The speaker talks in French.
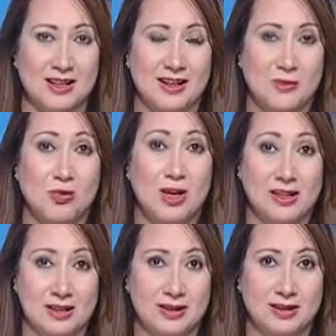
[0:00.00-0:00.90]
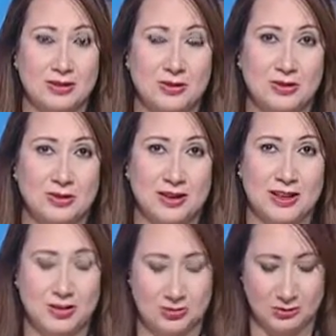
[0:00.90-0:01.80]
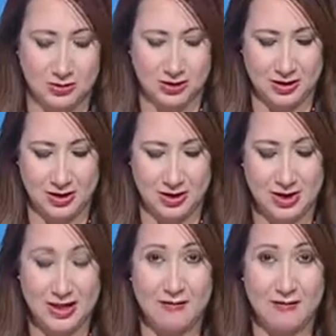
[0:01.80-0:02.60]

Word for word: euh, moyens de lutter contre euh,